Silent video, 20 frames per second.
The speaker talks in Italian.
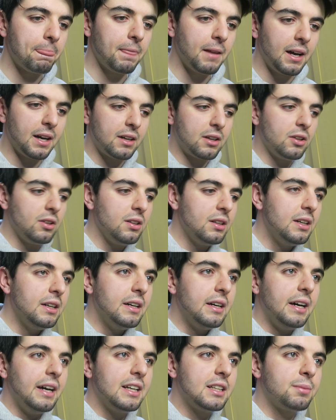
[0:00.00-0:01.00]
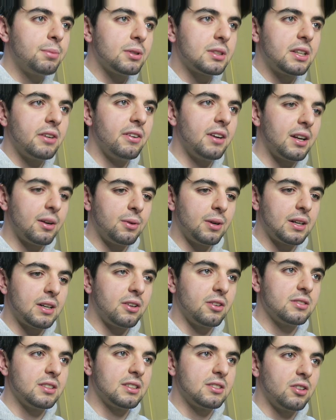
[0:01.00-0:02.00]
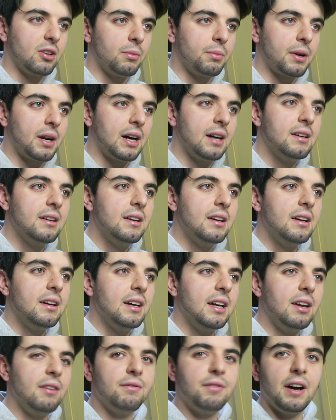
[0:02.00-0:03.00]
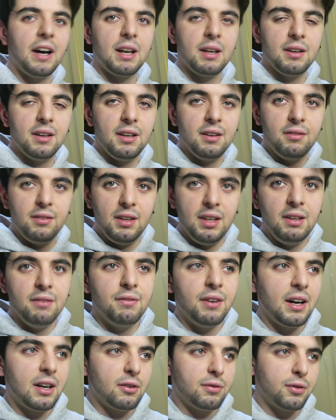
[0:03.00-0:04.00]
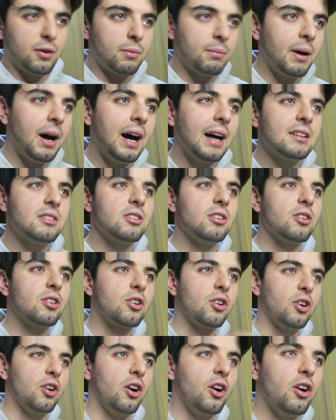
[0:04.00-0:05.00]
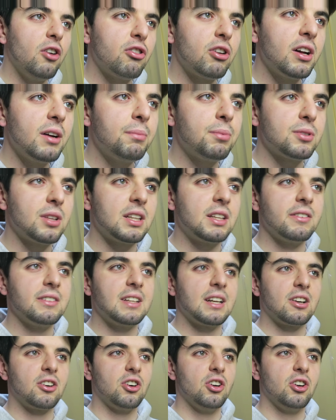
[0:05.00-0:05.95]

ecco e si può scrivere qualcosa sopra in, vari, in vario formato colore potete vedere